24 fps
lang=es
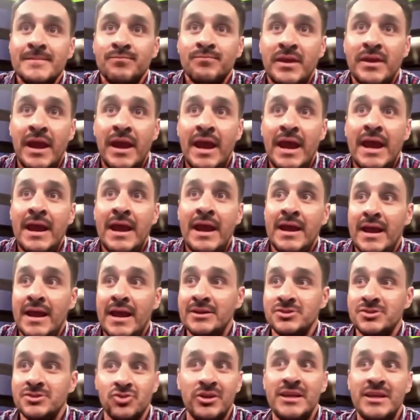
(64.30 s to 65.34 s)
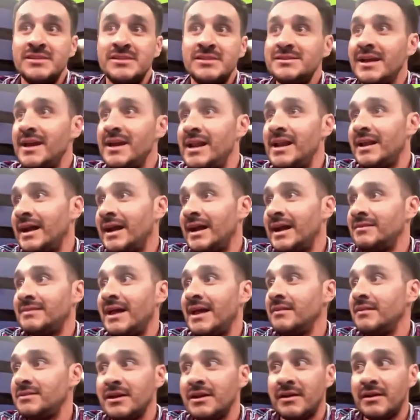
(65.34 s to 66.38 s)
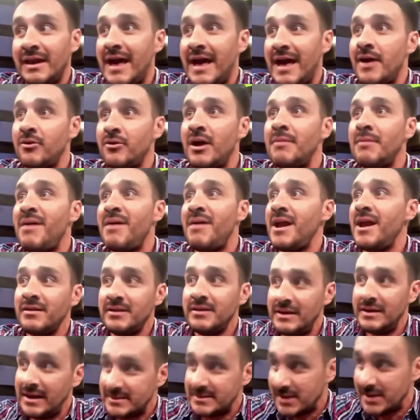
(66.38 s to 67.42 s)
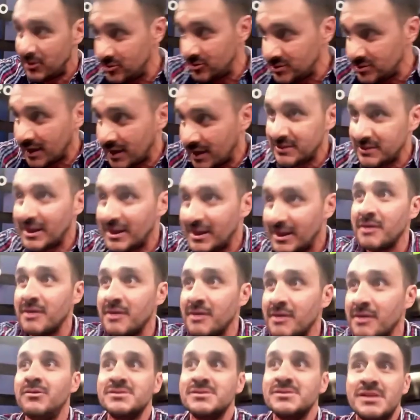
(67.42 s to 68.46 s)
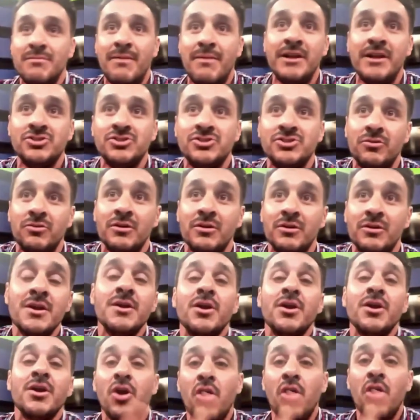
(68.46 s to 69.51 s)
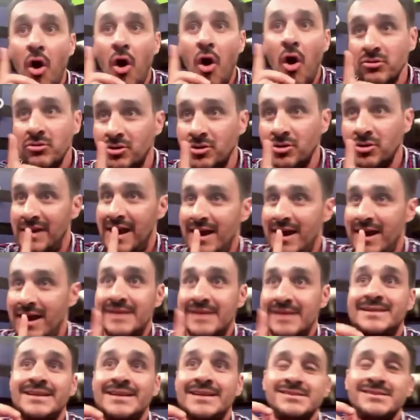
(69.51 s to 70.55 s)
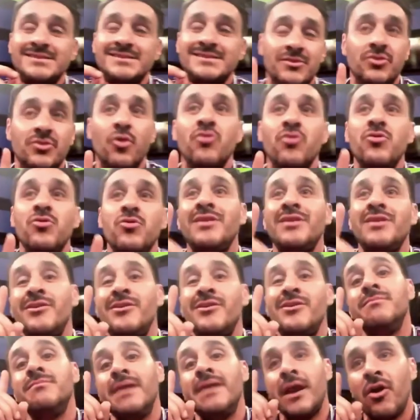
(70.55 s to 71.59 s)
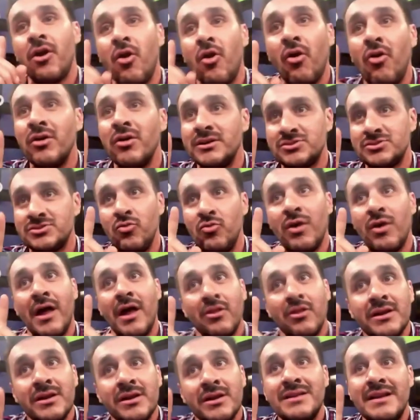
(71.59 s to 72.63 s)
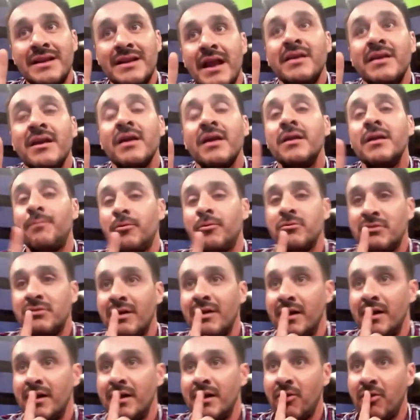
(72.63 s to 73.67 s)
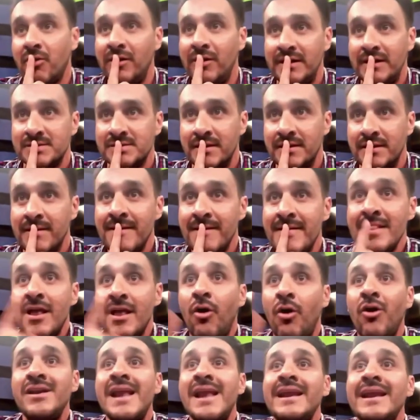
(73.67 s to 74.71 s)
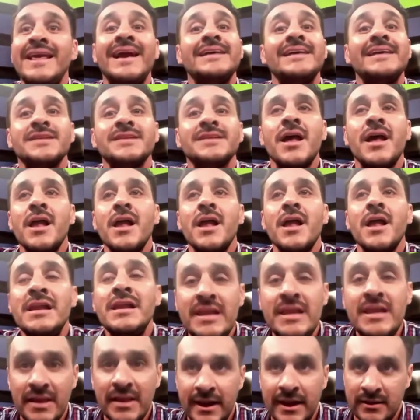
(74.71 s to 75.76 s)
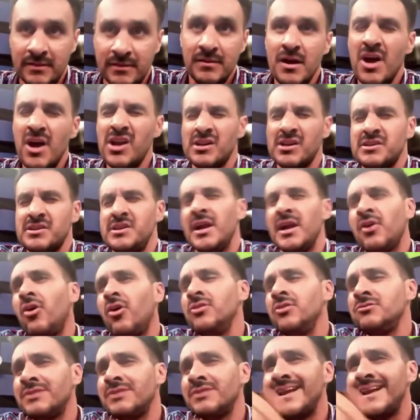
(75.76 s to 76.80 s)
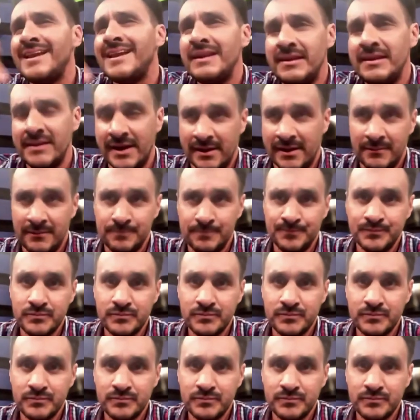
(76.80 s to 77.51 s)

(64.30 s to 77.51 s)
que el solista y el cantante quedaron a mal y la segunda guitarra vino a salvar el show. Góndola está siendo uno de los mejores jugadores de la Liga Deportiva Alajuelense. Hoy la liga es líder, recontra líder.